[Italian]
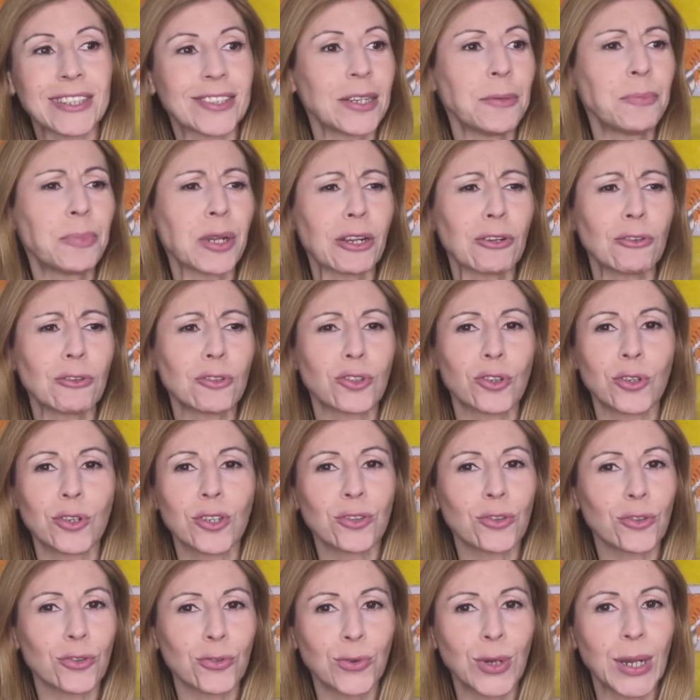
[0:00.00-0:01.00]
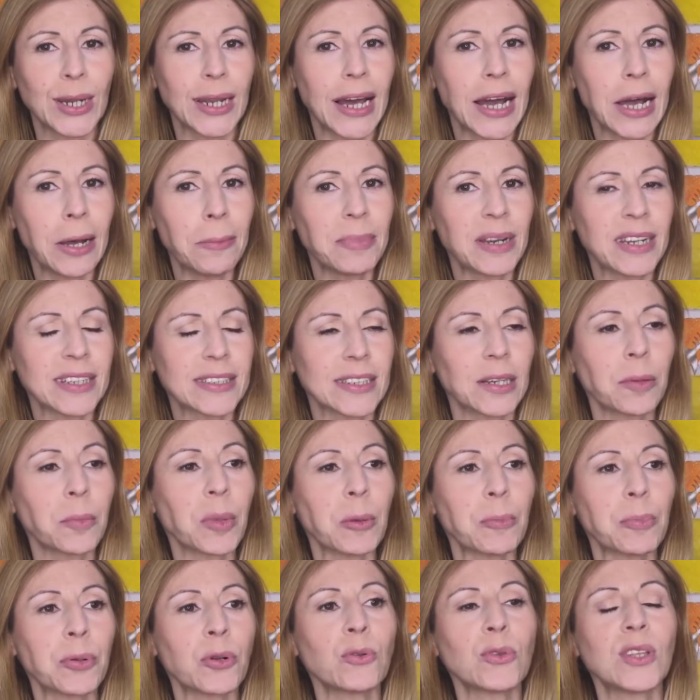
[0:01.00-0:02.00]
sempre col sorriso sulle labbra,
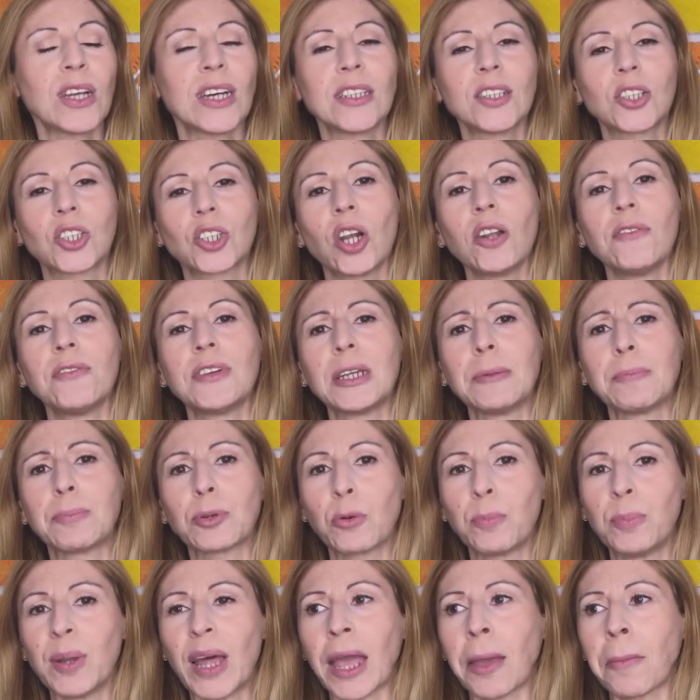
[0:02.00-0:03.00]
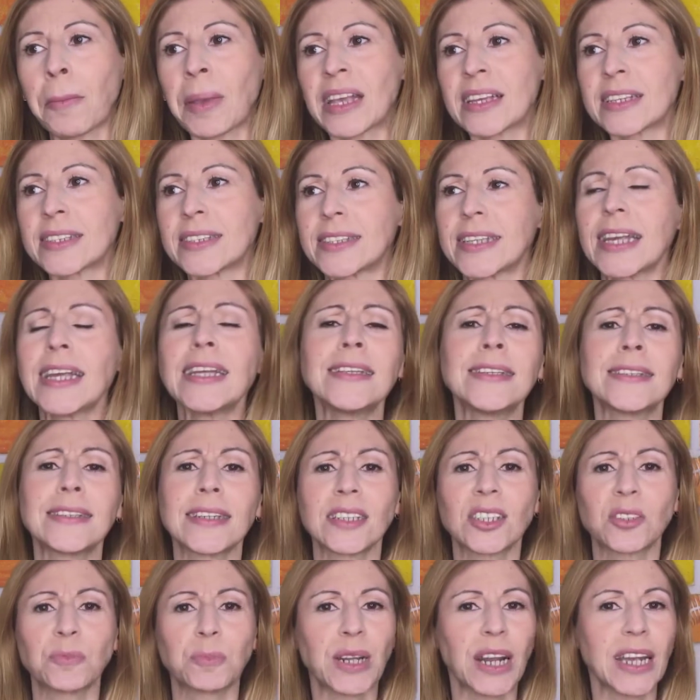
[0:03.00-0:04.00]
sempre pronta a risolvere i problemi
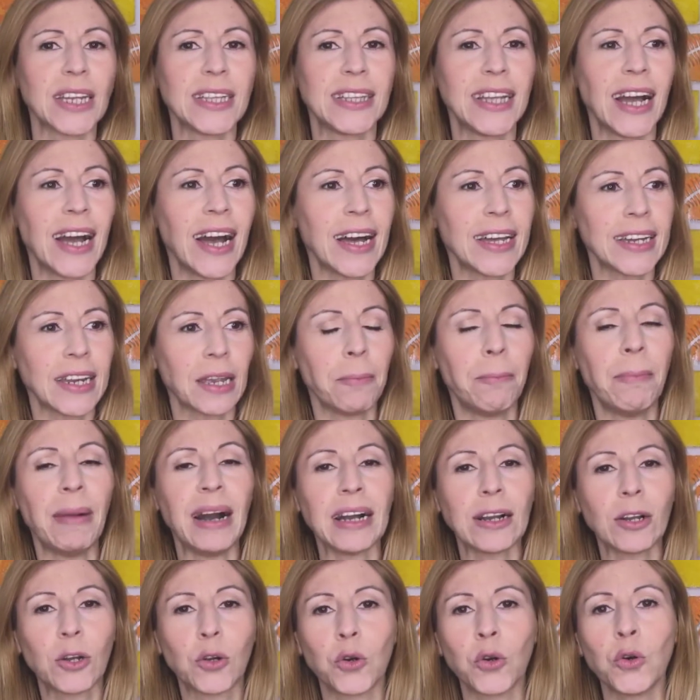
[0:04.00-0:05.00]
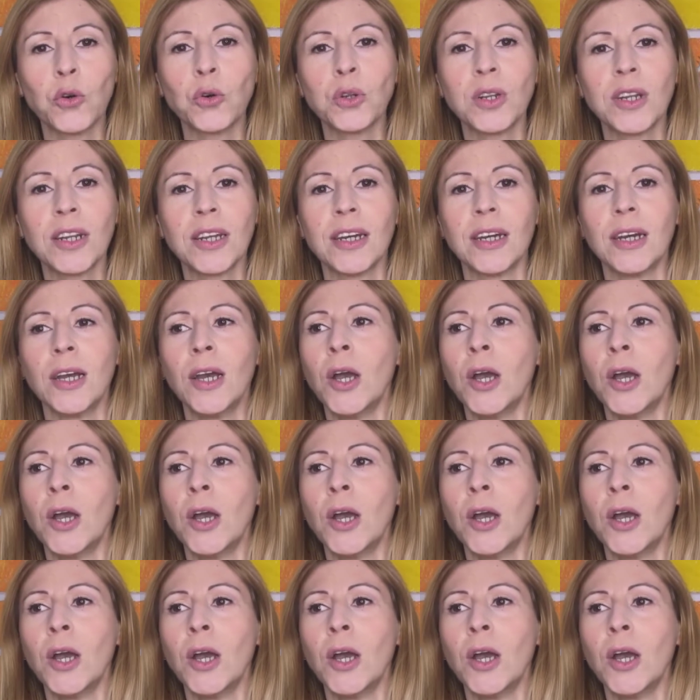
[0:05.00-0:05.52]
senza sbraitare, ma con